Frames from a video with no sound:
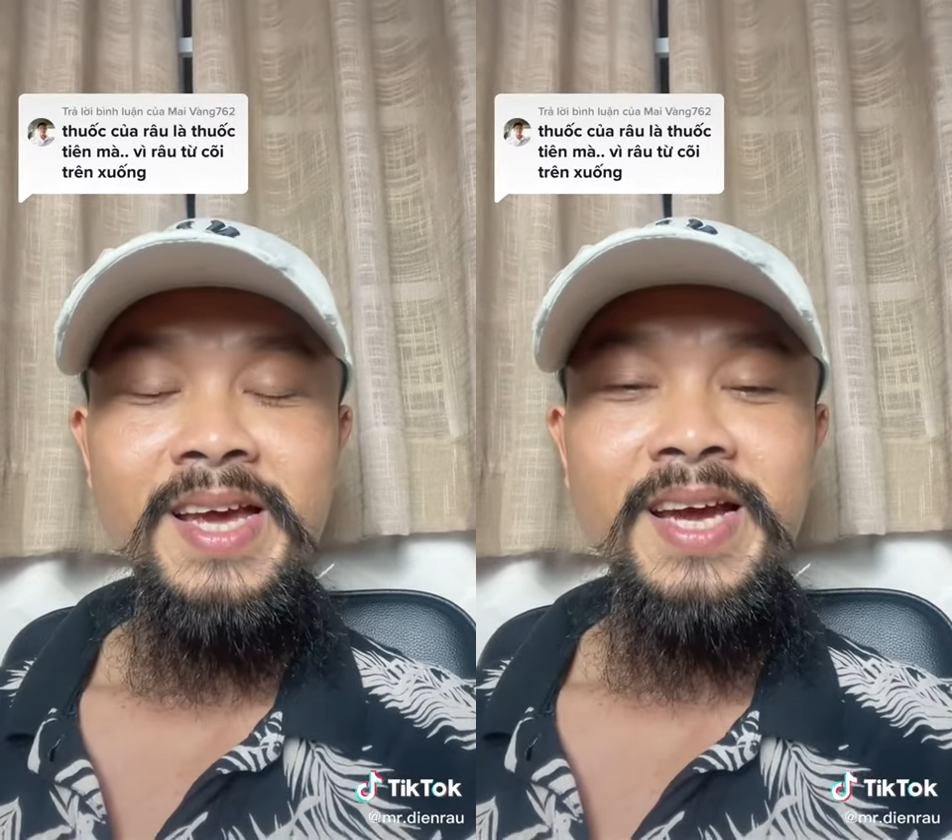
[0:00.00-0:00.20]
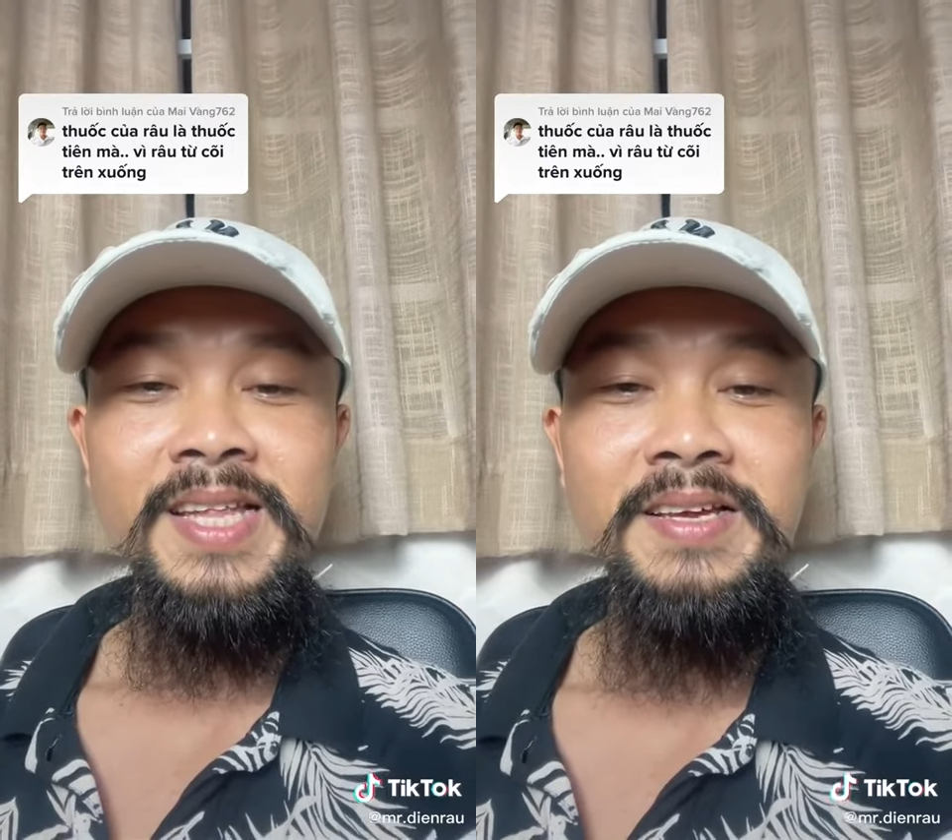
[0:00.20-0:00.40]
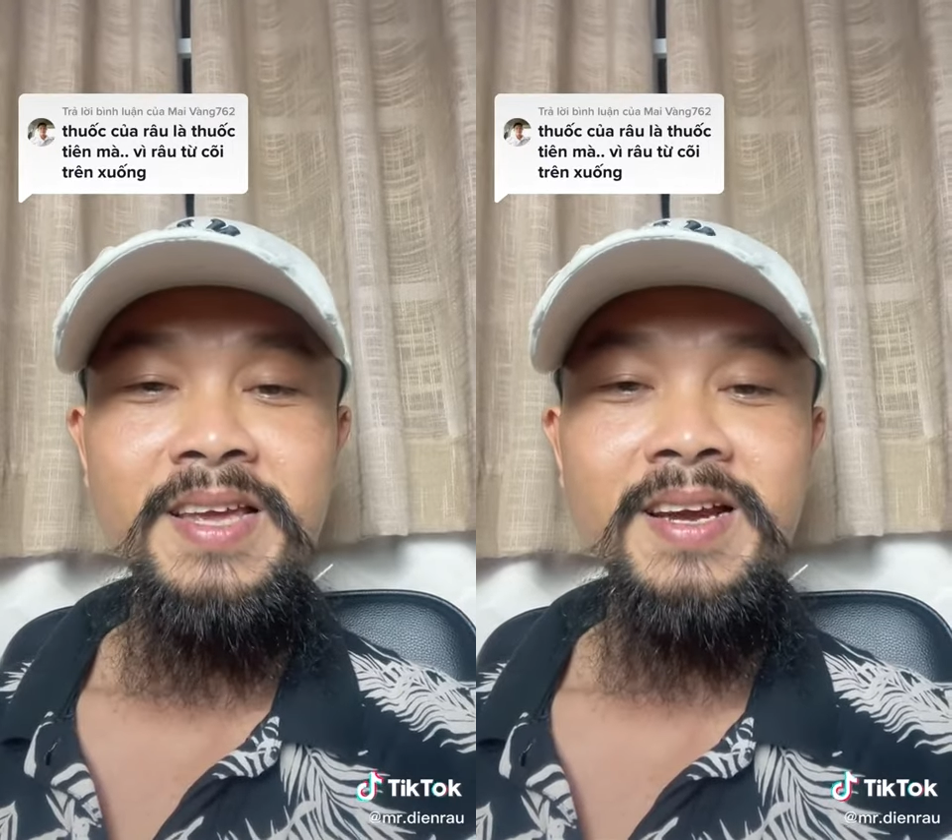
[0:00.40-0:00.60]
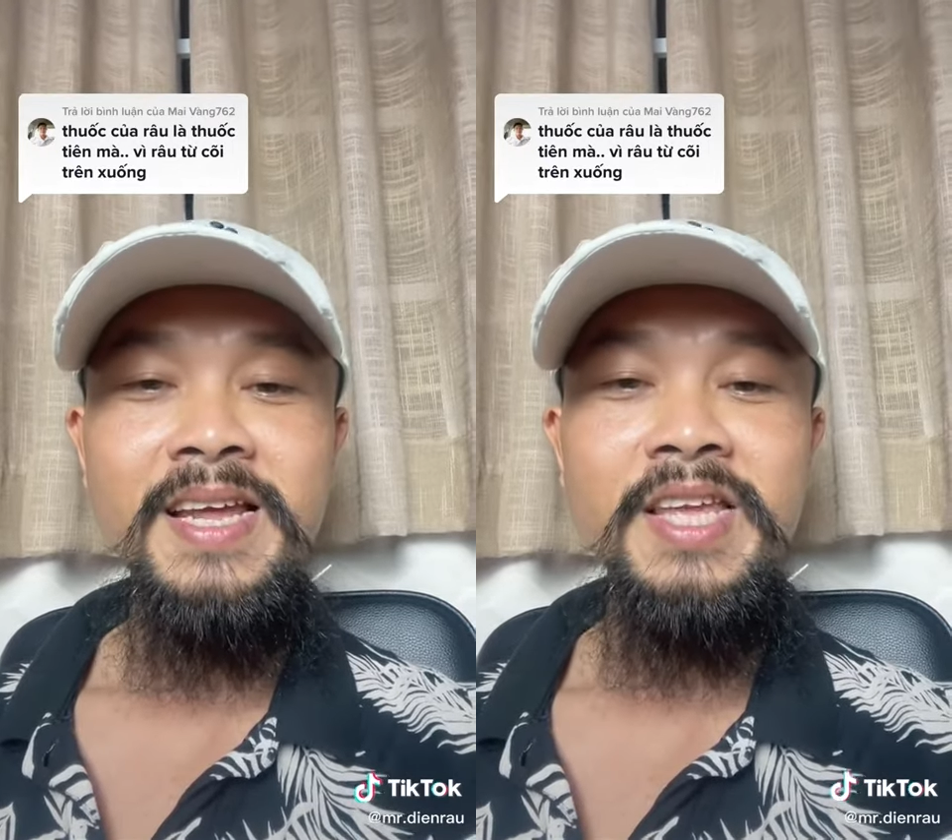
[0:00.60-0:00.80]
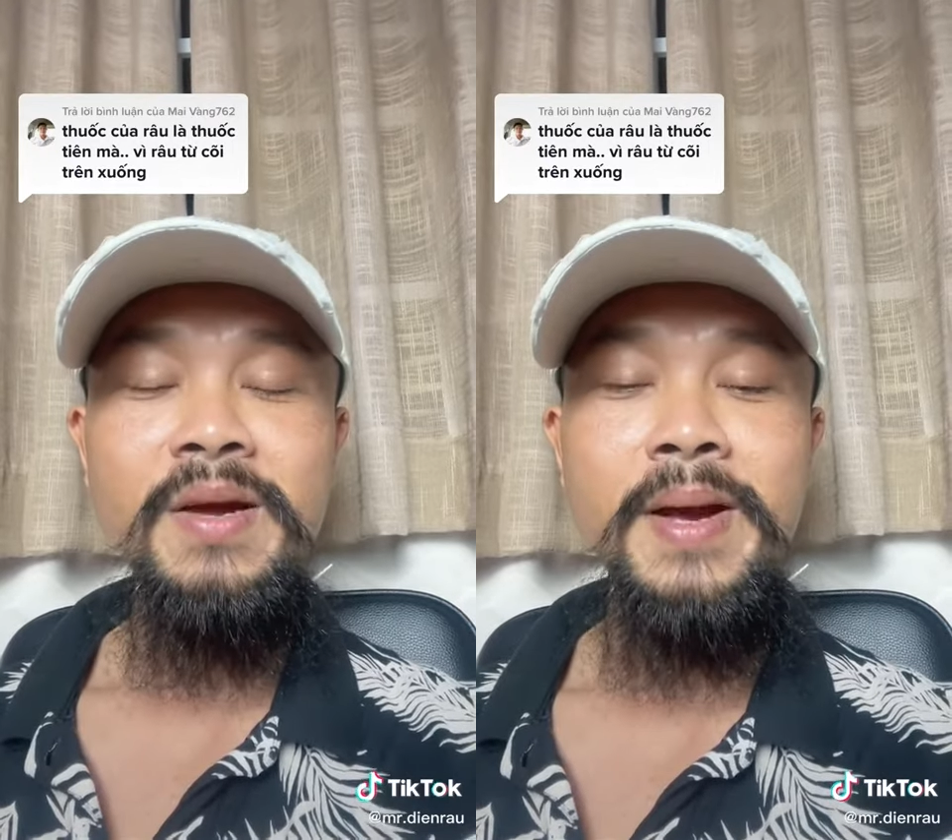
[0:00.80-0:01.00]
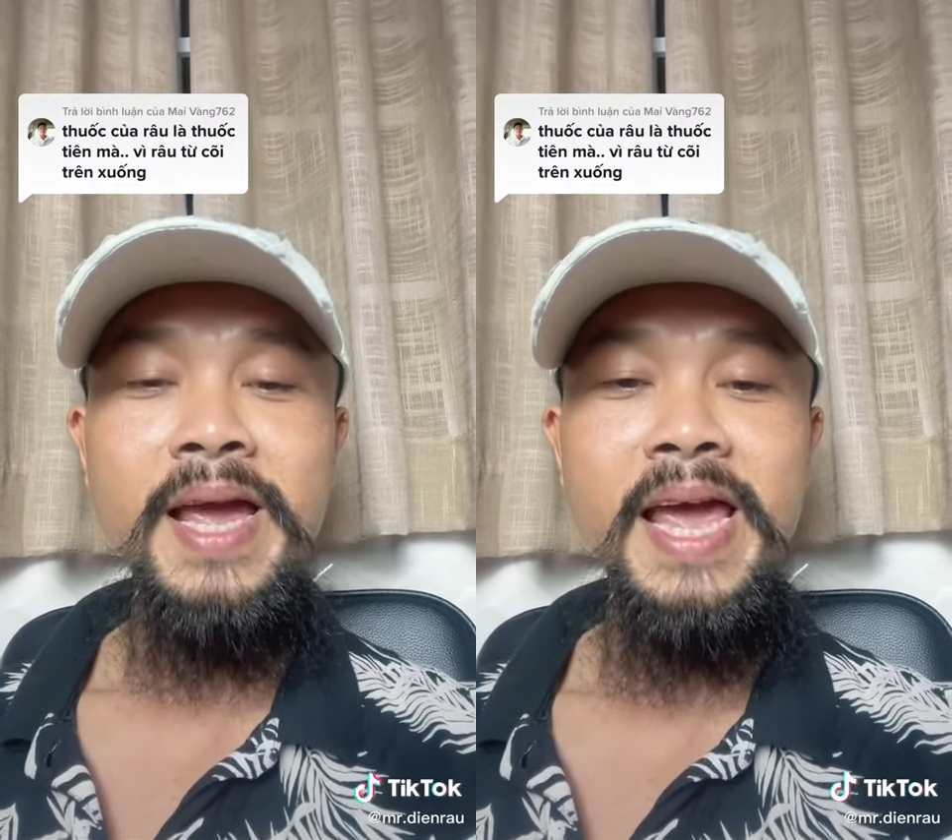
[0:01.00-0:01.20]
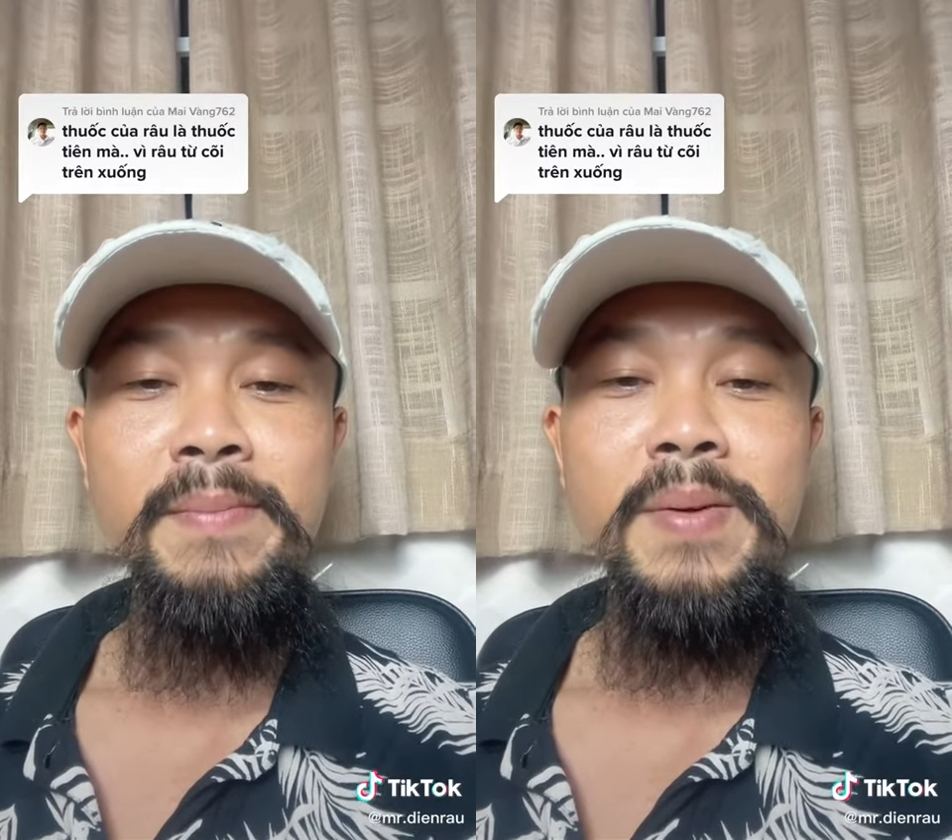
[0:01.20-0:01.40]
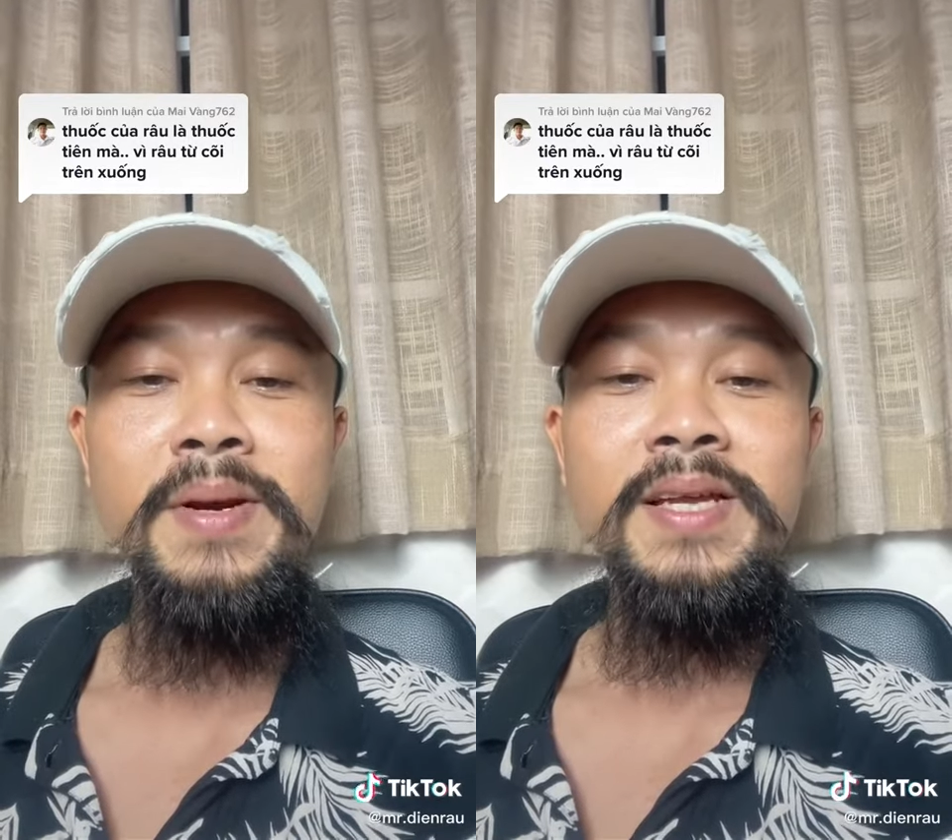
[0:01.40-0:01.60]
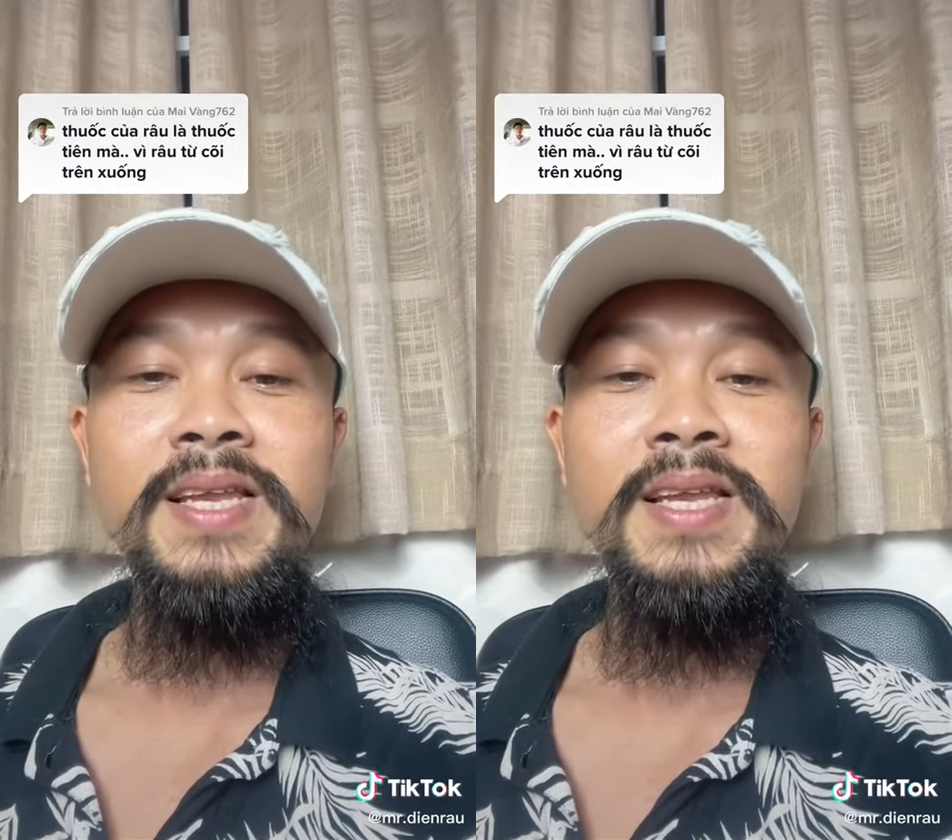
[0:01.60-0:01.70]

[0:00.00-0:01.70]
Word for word: À, thứ nhất là những cái mặt hàng mà mình